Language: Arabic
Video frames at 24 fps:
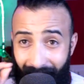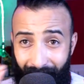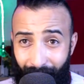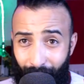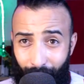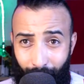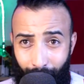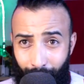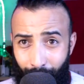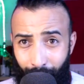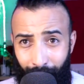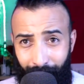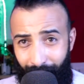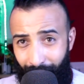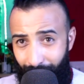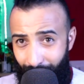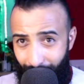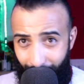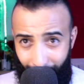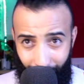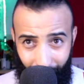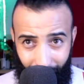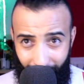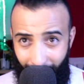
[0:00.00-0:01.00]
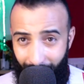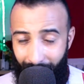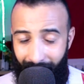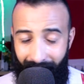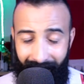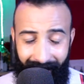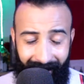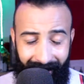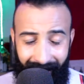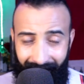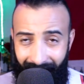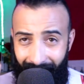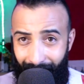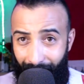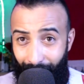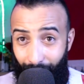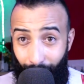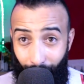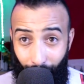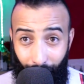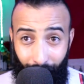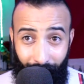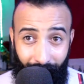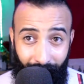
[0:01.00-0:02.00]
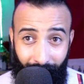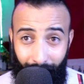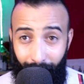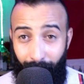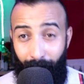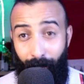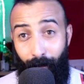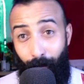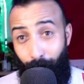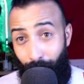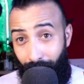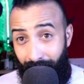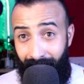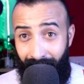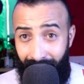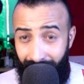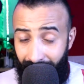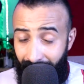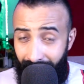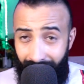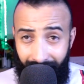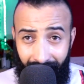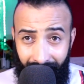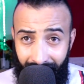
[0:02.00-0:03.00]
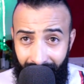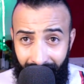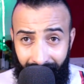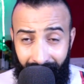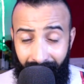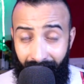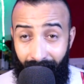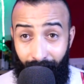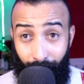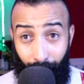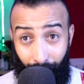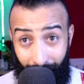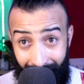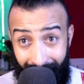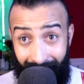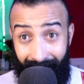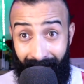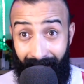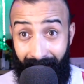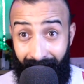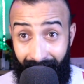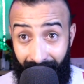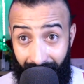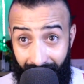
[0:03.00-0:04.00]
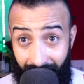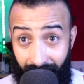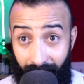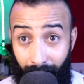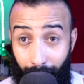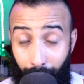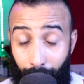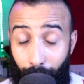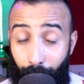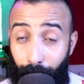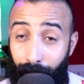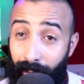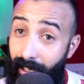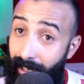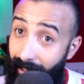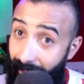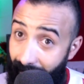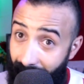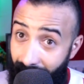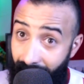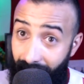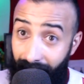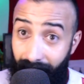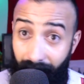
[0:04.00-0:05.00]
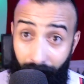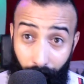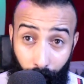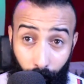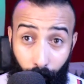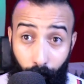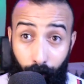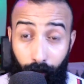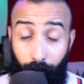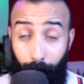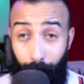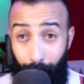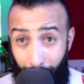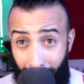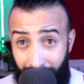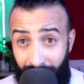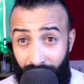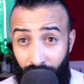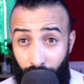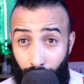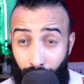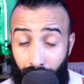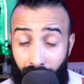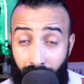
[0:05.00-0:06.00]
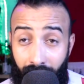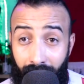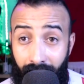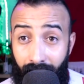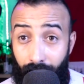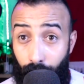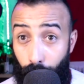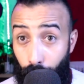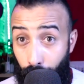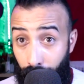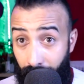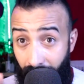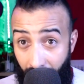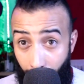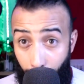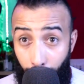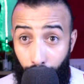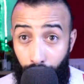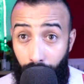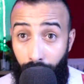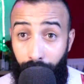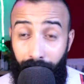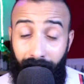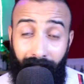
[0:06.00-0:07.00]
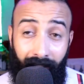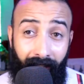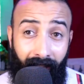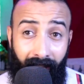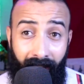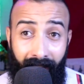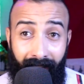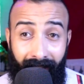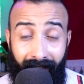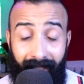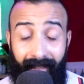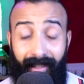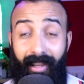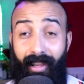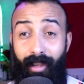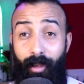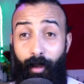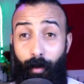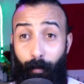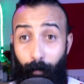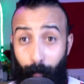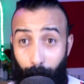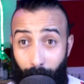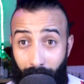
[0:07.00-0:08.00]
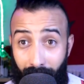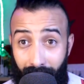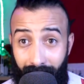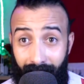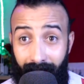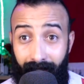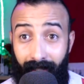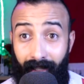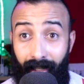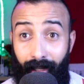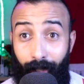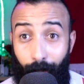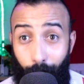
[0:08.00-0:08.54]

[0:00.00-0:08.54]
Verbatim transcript: اي كومونتير شتو جا من عندي غندير لي قليب ونقدر ندير لي ديديكات ونقدر ندير لي تسيبورت لهذا الخوت بارطاجيو القناه وتابوناو في ديك القناه باش